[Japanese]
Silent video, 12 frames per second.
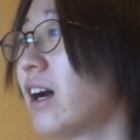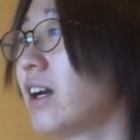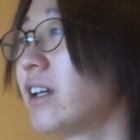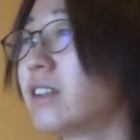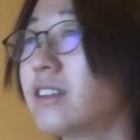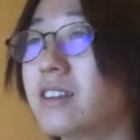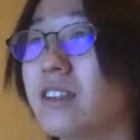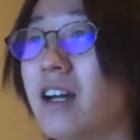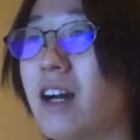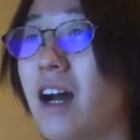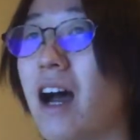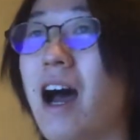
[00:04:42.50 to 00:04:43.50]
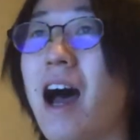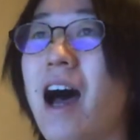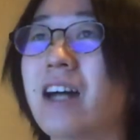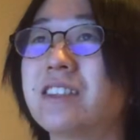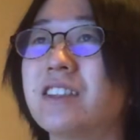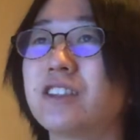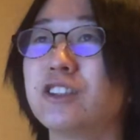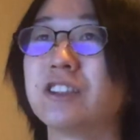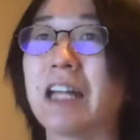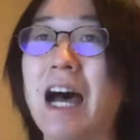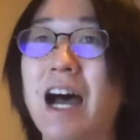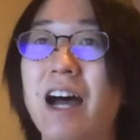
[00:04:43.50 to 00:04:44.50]
い。あー、アクセス集
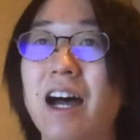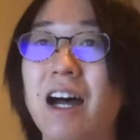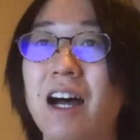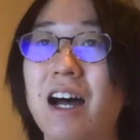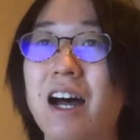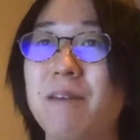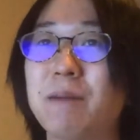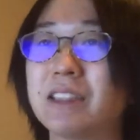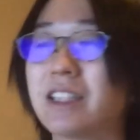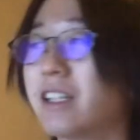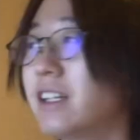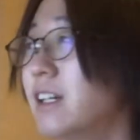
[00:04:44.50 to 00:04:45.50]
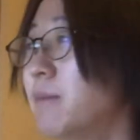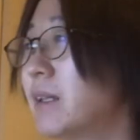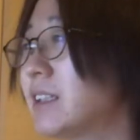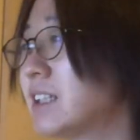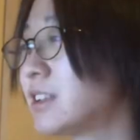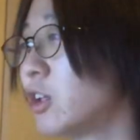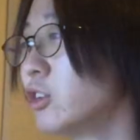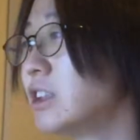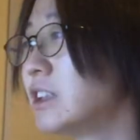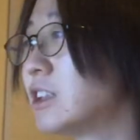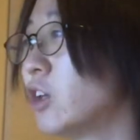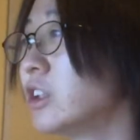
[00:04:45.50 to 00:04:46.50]
中だあー、まずい。待ってじゃあ初
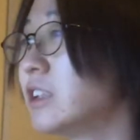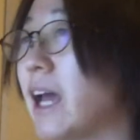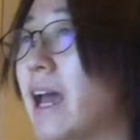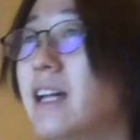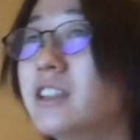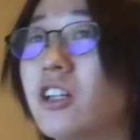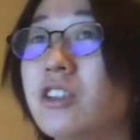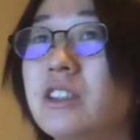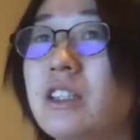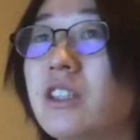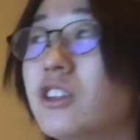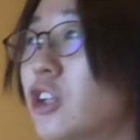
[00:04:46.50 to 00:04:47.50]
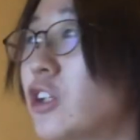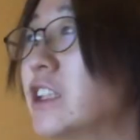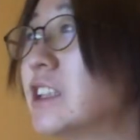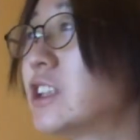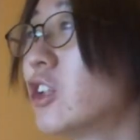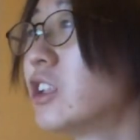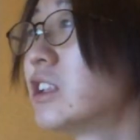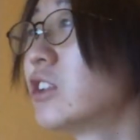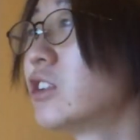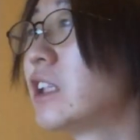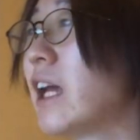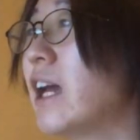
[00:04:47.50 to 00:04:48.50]
日初日初日行こう初日初日
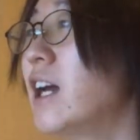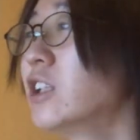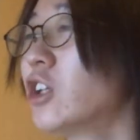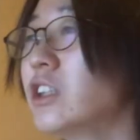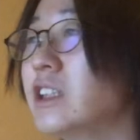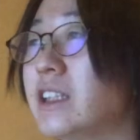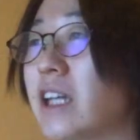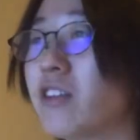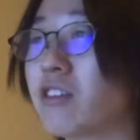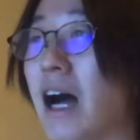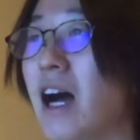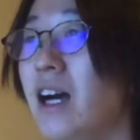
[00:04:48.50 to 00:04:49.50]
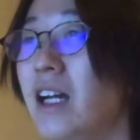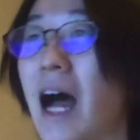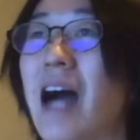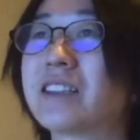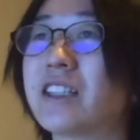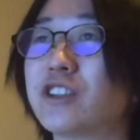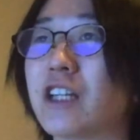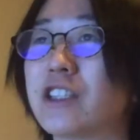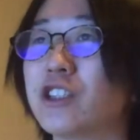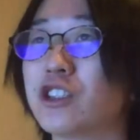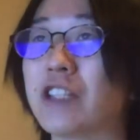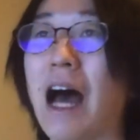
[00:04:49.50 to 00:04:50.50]
初日初日行けんのかアクセスが
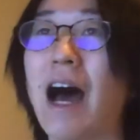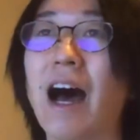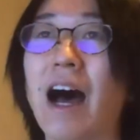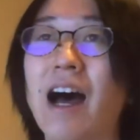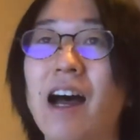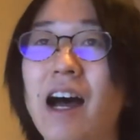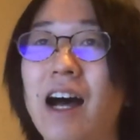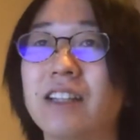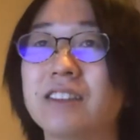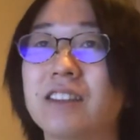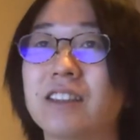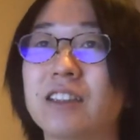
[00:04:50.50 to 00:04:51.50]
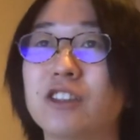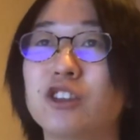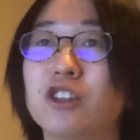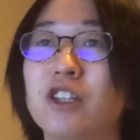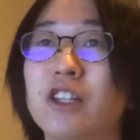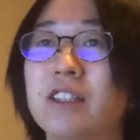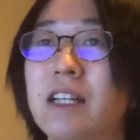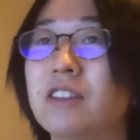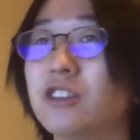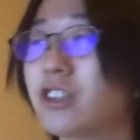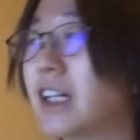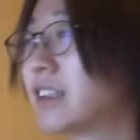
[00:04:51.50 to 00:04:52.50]
集中だアクセスが集中連
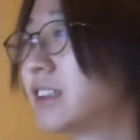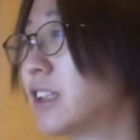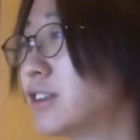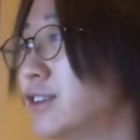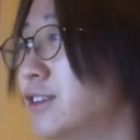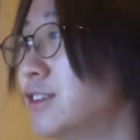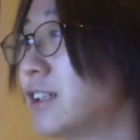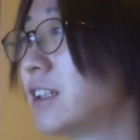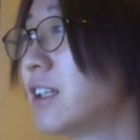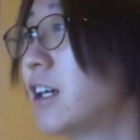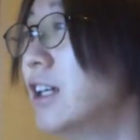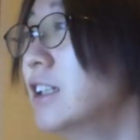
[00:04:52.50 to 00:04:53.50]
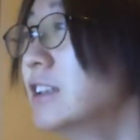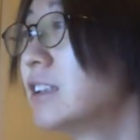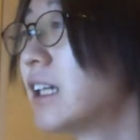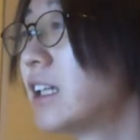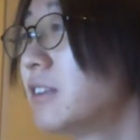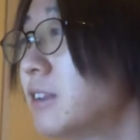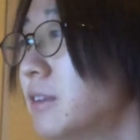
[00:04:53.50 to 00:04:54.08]
続アクセス集中が来てるちょっと